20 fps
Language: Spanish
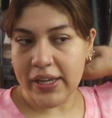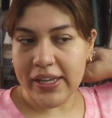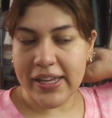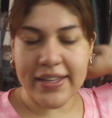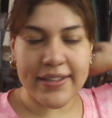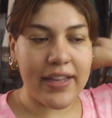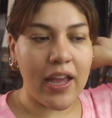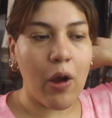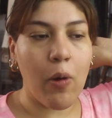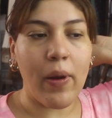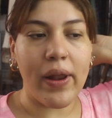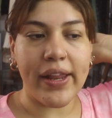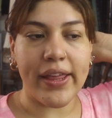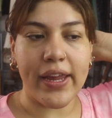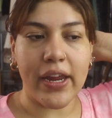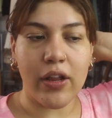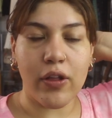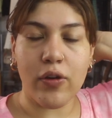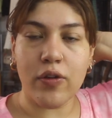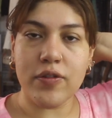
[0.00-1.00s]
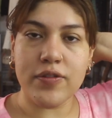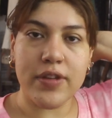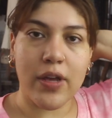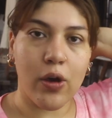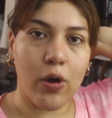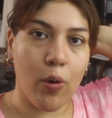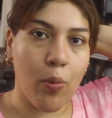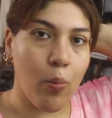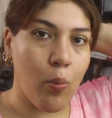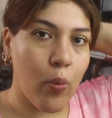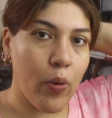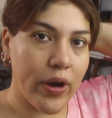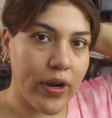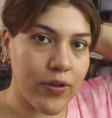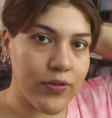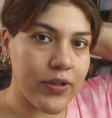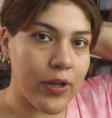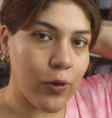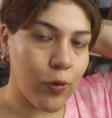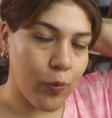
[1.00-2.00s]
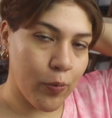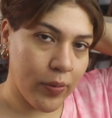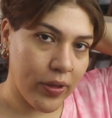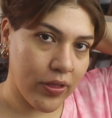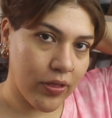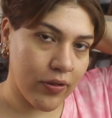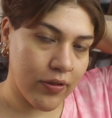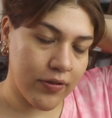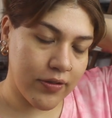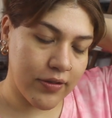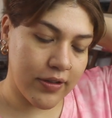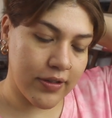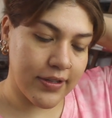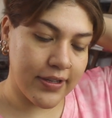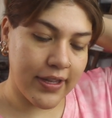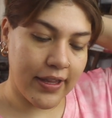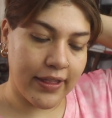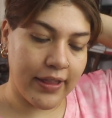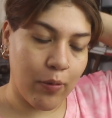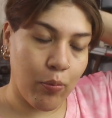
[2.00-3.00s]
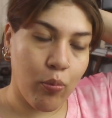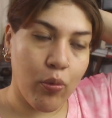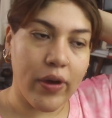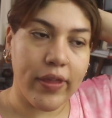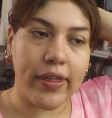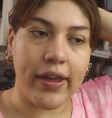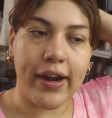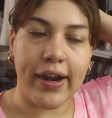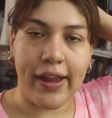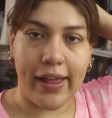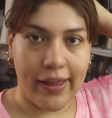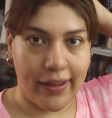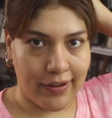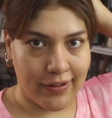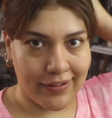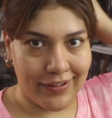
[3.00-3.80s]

Y es que cualquier cosa con buenos argumentos se te puede creer.